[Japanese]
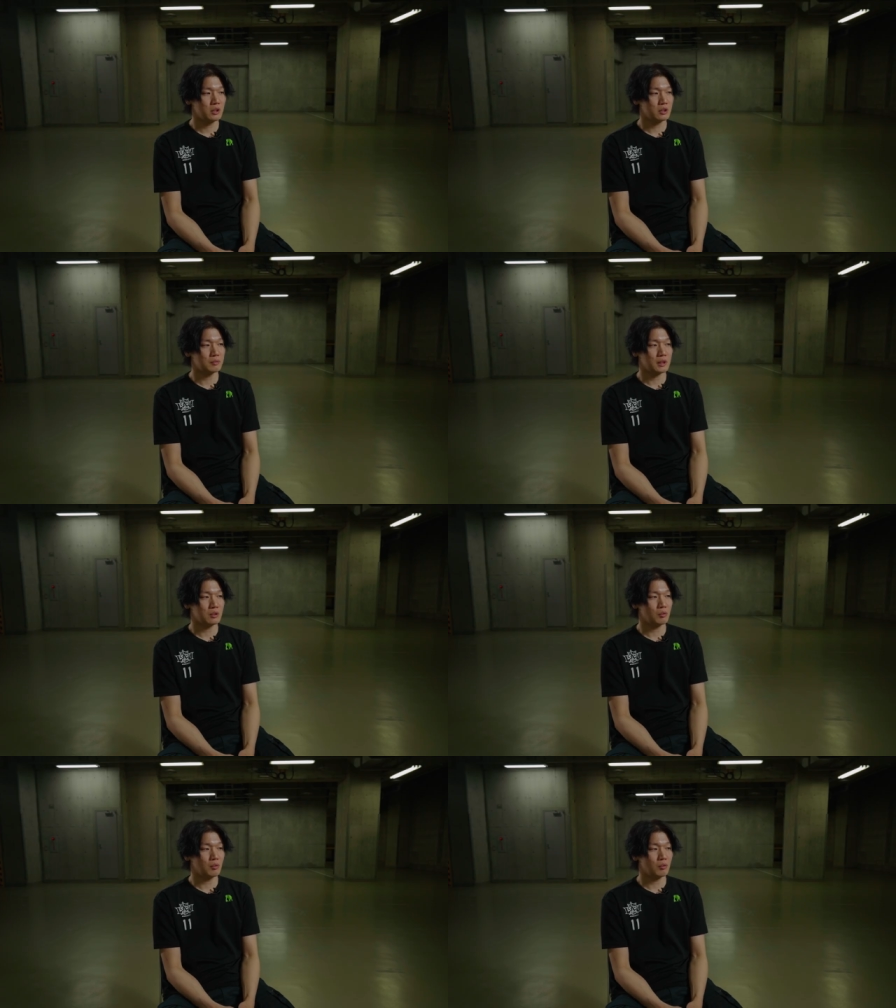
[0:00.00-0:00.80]
ていくまで
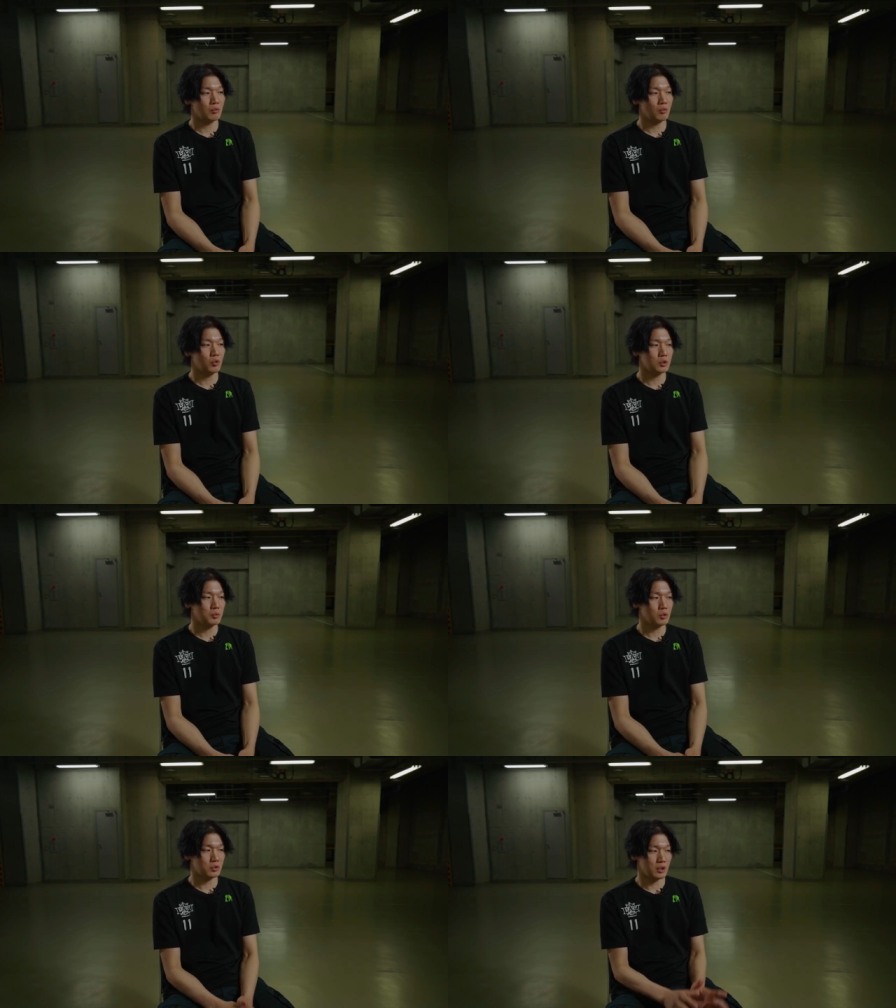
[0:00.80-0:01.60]
の
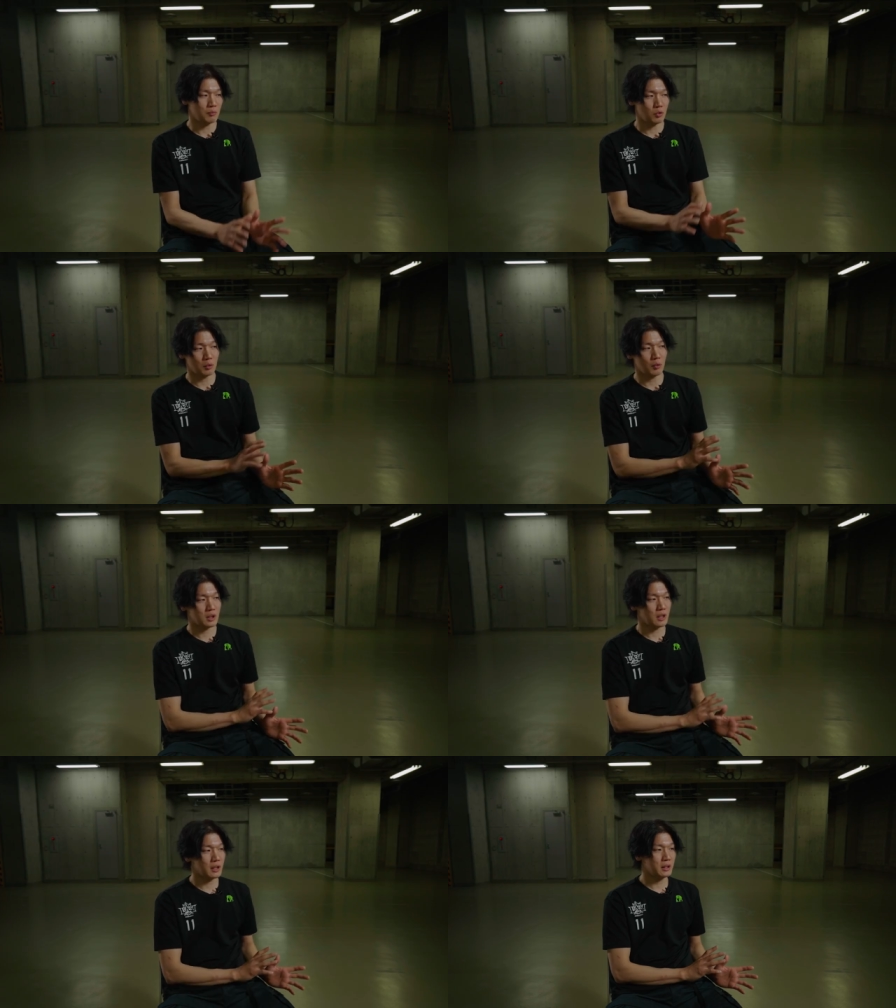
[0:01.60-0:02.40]
オフボールというかボールを持っ
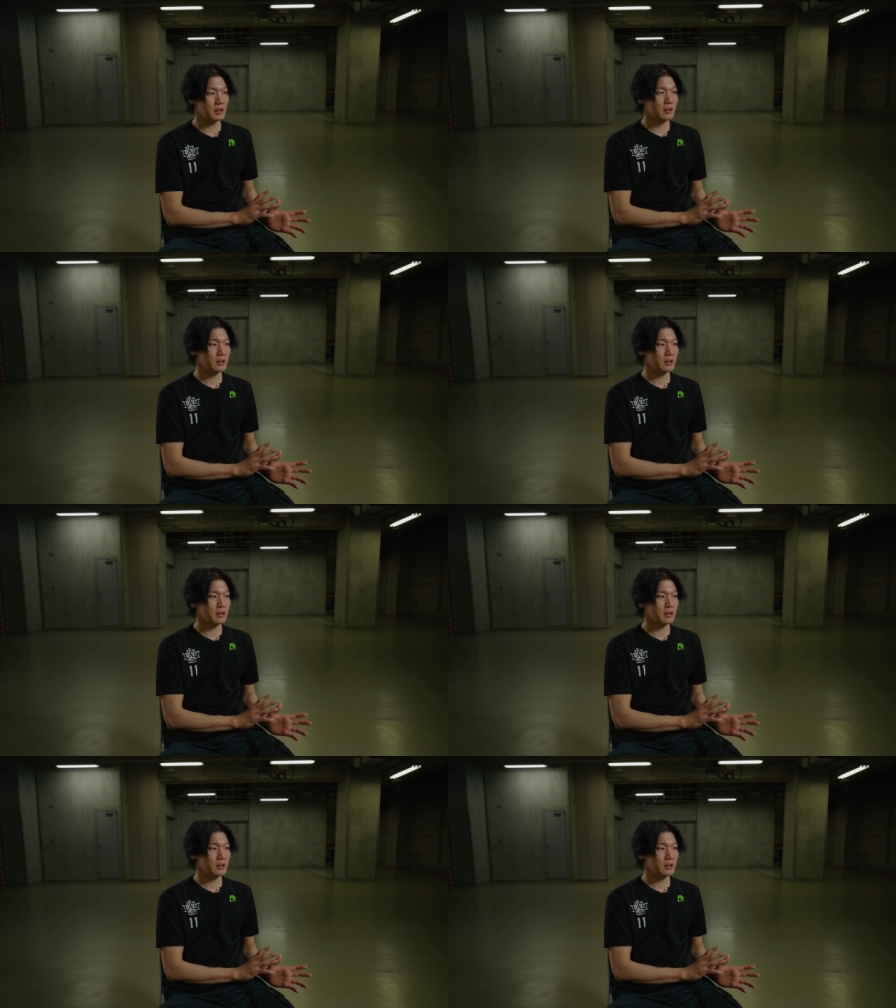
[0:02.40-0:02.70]
てない